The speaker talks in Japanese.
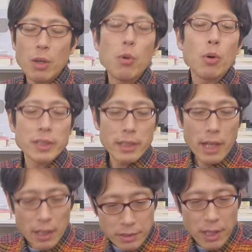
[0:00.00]
高校生
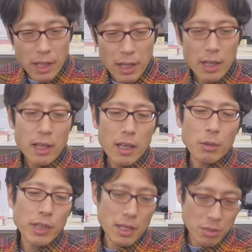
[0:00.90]
大学生
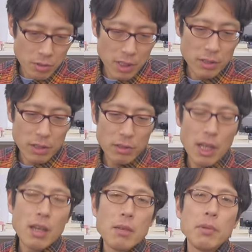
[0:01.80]
を対象にっていう
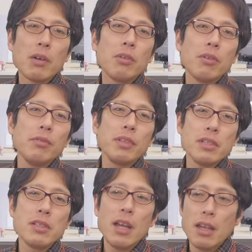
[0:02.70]
ね、こういうふうに
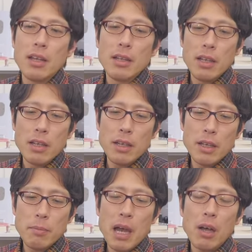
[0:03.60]
して、
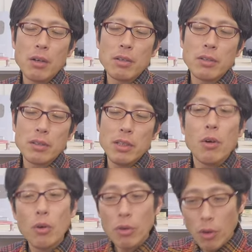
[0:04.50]
日
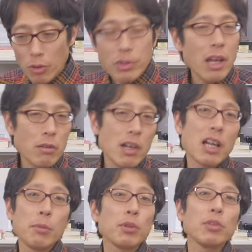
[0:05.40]
本を憂う
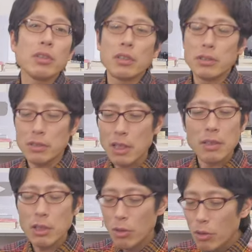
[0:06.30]
若者、
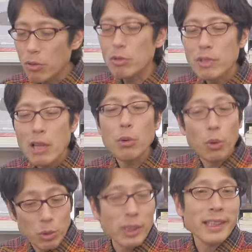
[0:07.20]
日本を憂う
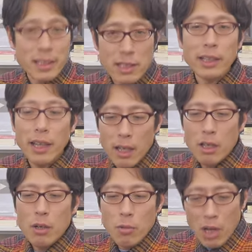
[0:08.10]
大人たちがね、
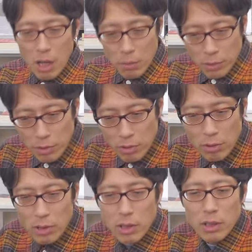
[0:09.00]
若者
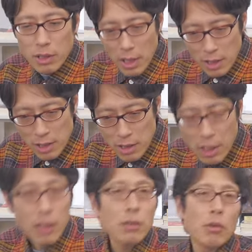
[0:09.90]
をねしっ
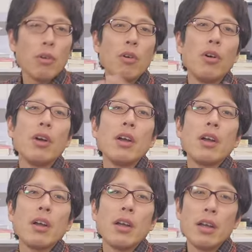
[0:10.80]
かりと
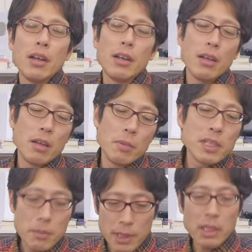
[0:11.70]

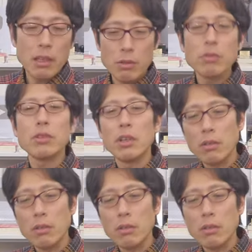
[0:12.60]
導いていくって